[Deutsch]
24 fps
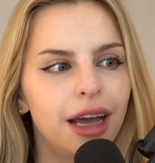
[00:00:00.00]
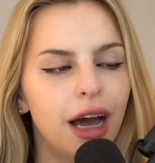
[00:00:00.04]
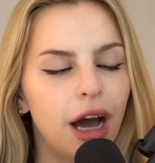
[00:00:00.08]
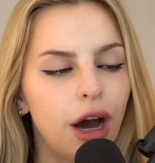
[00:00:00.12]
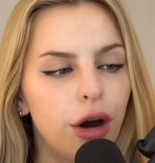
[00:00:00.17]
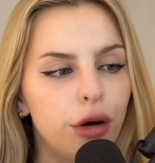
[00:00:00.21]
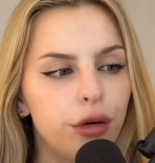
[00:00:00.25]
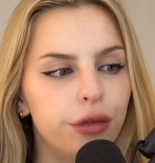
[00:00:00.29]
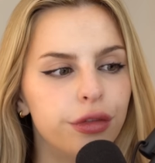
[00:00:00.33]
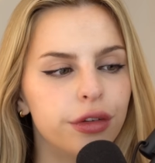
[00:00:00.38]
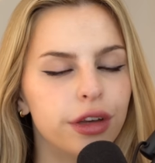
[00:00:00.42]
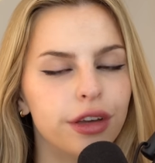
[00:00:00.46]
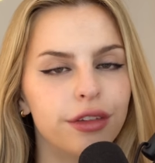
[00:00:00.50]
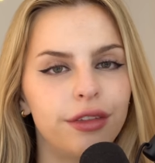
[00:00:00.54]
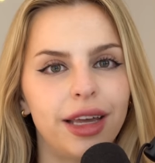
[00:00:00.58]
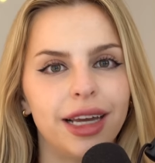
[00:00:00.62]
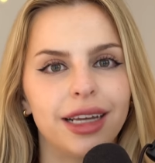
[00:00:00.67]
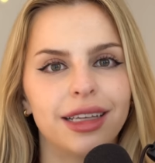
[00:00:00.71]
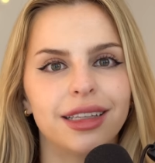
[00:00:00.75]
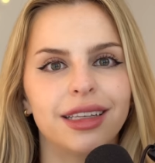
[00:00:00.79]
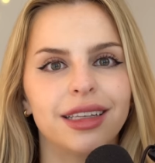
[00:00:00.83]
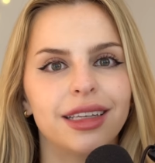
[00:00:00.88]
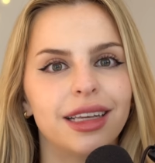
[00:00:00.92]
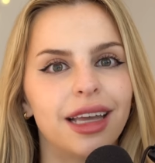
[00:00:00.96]

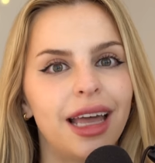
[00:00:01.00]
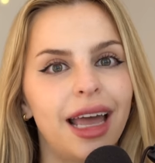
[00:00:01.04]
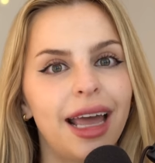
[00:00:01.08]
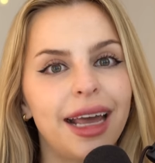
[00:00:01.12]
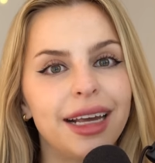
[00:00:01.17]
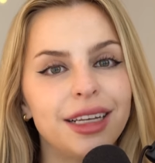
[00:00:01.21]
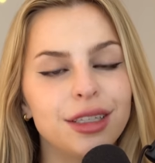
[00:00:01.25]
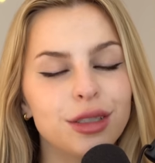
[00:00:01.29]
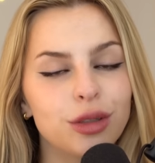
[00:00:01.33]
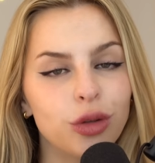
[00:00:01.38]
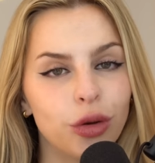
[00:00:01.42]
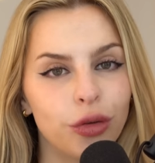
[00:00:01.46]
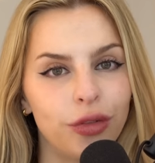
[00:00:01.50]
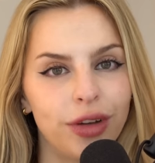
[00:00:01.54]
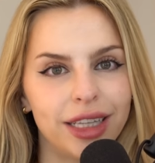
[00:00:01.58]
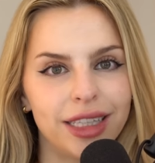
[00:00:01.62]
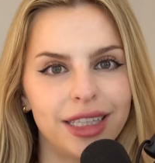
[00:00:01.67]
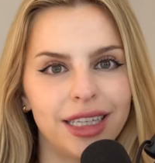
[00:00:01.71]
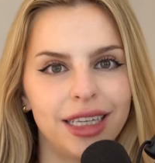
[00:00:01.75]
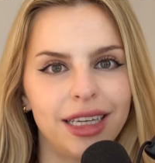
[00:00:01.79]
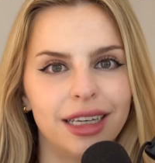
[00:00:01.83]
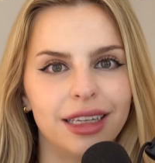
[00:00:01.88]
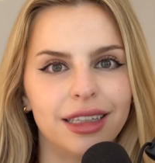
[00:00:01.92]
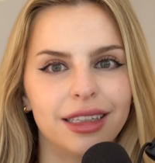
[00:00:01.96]
aufgeweckte,
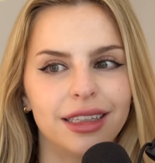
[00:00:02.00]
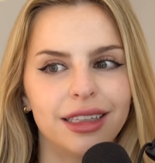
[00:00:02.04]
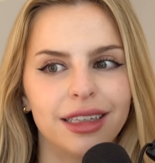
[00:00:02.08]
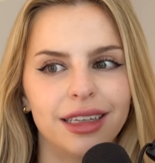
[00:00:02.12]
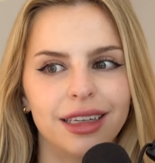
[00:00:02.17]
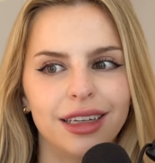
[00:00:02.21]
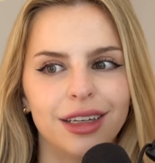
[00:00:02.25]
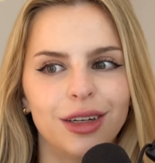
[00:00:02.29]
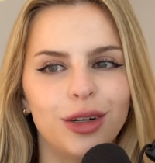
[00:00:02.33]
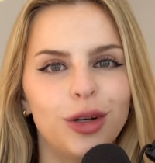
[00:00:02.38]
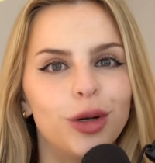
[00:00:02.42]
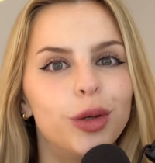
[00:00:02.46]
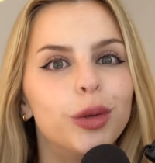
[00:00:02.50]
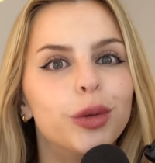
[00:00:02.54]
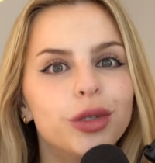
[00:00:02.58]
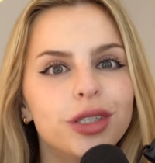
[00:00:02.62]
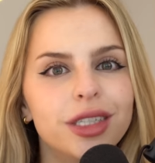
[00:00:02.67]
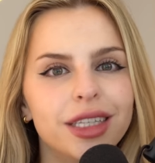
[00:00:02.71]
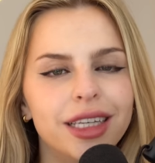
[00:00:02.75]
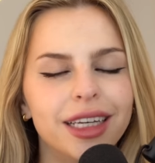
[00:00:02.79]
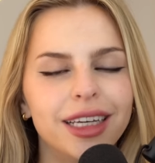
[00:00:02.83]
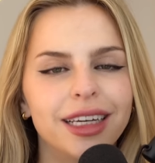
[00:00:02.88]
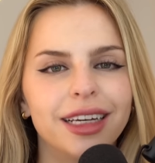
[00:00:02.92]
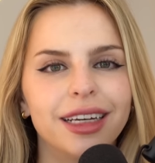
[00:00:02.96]
extrovertierte,
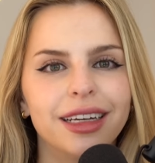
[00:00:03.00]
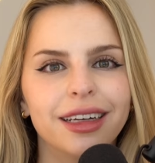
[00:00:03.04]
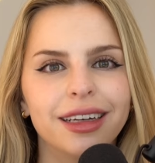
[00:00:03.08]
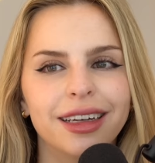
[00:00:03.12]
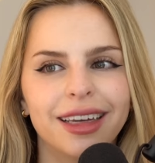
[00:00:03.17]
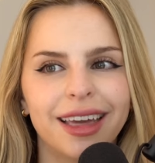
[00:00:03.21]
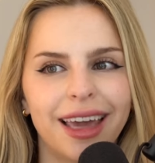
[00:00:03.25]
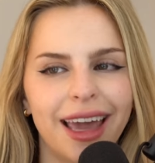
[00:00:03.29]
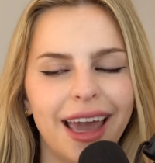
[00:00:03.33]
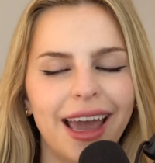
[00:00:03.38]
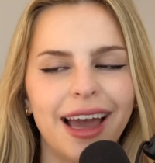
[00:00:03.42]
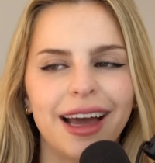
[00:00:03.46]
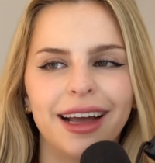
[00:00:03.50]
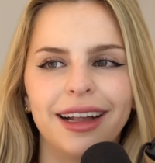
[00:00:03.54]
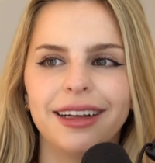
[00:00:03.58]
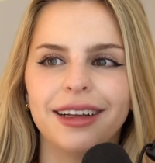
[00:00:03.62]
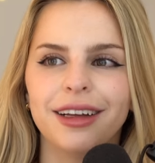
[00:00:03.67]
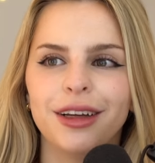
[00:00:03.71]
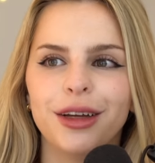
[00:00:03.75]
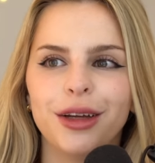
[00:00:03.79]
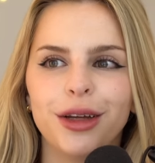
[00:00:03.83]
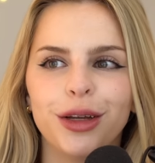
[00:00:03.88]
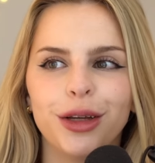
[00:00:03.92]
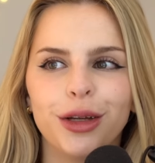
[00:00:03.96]
lustige Kerl,
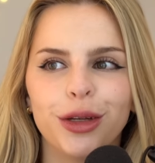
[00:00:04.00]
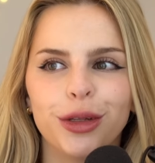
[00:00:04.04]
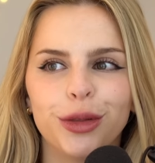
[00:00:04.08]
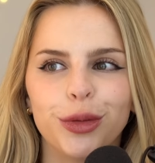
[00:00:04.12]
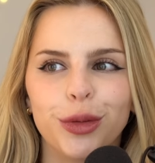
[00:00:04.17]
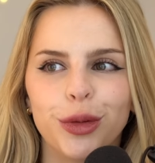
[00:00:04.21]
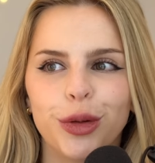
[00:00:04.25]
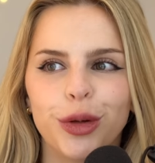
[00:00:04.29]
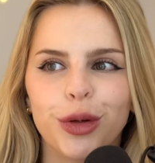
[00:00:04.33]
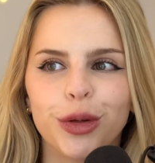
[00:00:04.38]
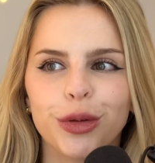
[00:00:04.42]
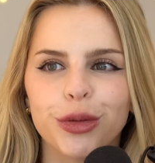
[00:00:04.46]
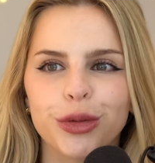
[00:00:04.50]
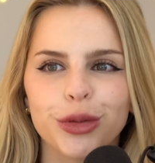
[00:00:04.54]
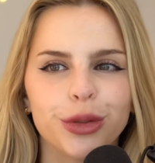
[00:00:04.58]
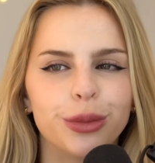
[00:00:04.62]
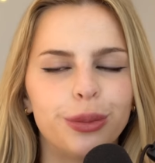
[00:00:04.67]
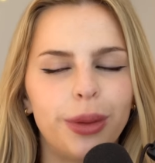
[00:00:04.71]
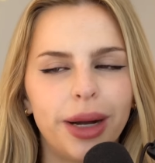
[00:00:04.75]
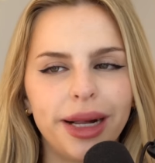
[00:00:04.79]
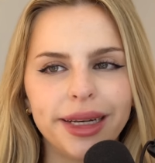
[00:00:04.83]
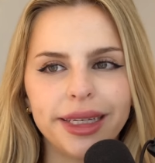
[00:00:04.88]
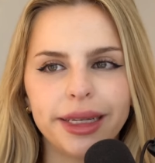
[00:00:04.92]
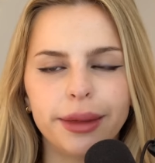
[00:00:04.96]
doch
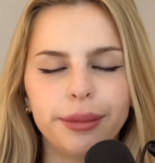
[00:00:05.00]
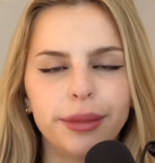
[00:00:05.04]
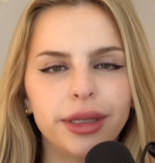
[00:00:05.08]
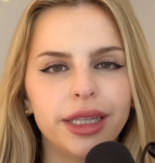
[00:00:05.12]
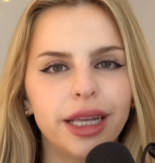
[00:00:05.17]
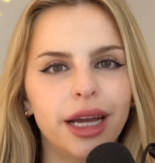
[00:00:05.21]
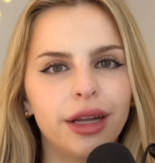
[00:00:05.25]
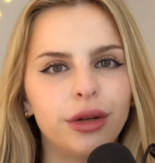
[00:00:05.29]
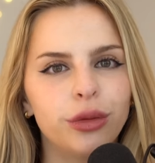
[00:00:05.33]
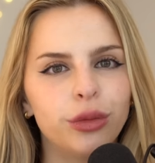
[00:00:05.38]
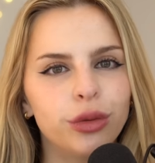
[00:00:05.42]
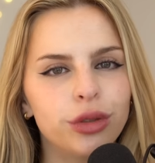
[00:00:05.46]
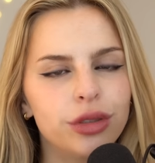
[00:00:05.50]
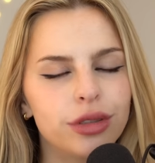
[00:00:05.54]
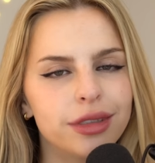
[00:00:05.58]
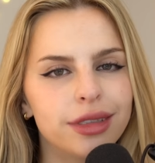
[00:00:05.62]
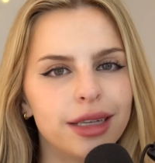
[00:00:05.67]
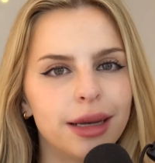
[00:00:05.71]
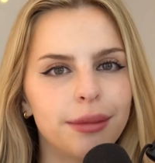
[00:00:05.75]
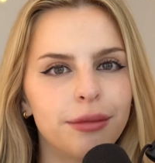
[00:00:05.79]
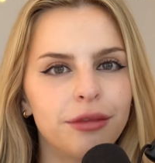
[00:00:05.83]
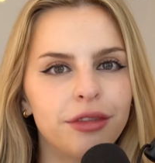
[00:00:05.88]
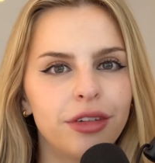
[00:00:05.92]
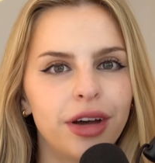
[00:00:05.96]
sobald er mit Anu
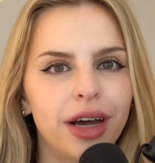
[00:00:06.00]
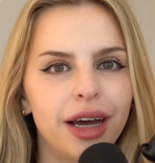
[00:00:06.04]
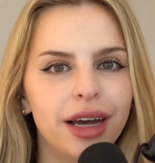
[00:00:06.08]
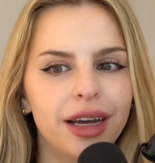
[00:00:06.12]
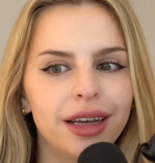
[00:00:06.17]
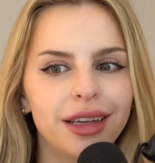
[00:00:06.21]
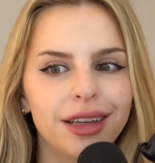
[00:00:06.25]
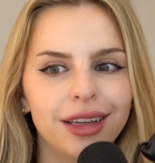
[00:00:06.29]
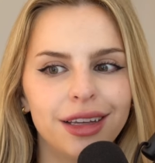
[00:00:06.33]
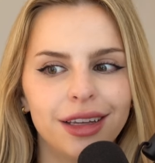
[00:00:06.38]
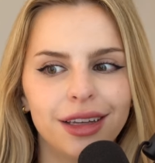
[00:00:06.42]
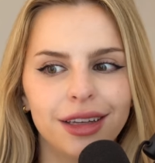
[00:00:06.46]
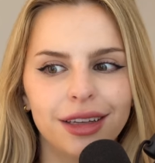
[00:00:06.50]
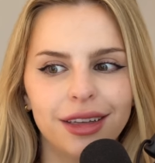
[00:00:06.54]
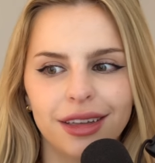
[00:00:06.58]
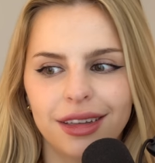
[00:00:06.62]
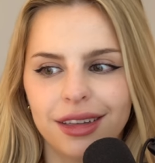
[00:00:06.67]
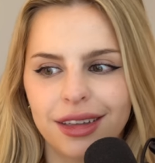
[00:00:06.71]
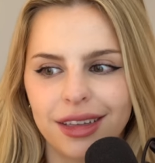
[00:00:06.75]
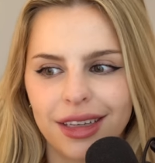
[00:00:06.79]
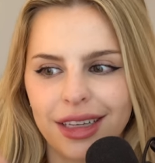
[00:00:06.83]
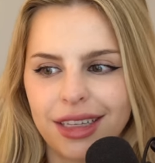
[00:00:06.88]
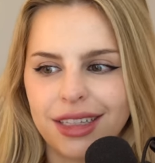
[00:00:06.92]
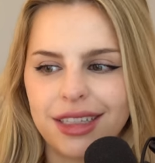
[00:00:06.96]
zusammen war,
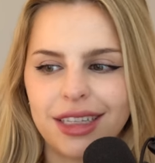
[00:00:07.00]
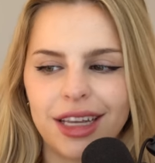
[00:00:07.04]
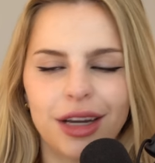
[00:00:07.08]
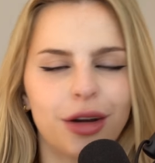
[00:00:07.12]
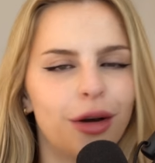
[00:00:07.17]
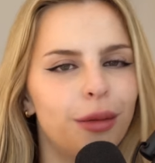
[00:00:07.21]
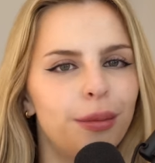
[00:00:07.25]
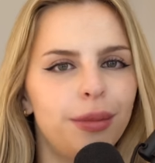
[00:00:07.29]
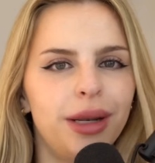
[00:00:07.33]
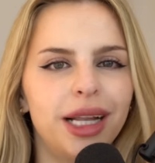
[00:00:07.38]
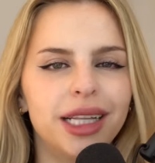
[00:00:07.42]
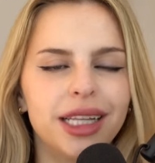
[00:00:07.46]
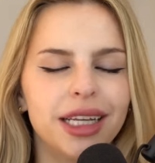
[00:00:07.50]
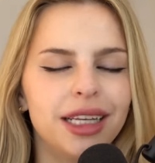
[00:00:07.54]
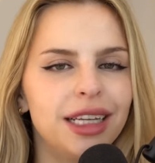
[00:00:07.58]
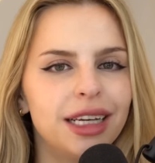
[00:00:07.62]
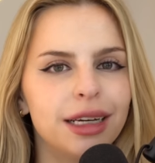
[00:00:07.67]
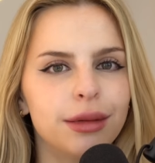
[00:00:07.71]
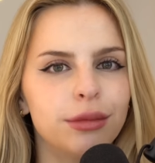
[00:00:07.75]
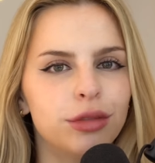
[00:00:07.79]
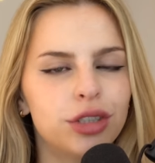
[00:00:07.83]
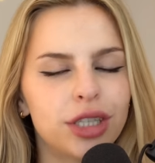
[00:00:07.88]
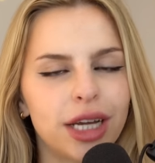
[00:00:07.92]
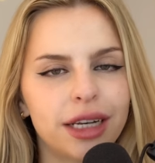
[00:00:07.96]
ist er komplett in
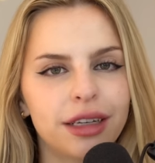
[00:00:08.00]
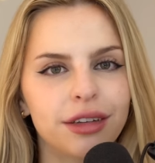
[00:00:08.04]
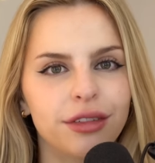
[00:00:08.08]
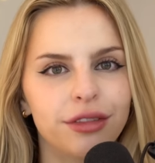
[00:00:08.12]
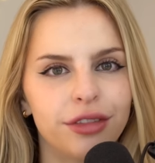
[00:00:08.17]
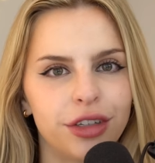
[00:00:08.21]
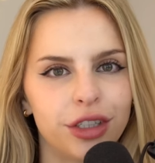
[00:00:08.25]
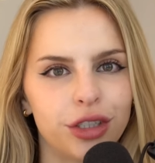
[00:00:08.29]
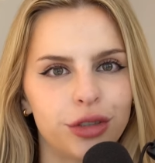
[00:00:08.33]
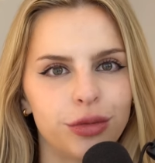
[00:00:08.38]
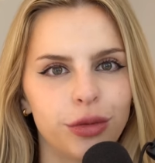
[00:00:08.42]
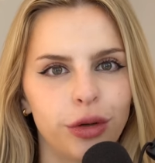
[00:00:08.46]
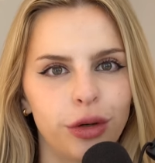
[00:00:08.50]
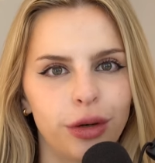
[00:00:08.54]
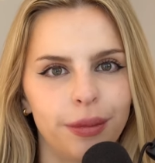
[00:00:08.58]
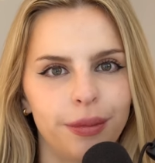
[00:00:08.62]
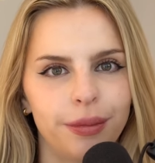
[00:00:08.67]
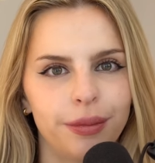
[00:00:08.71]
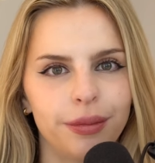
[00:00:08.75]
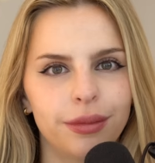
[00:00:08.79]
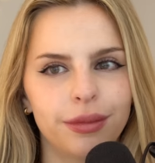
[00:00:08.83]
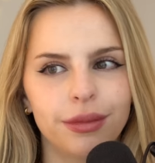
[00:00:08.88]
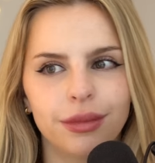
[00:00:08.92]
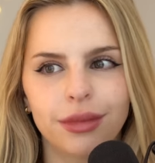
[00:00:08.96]
ihrem Schatten
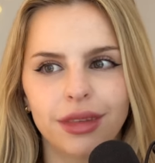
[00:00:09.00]
verschwunden.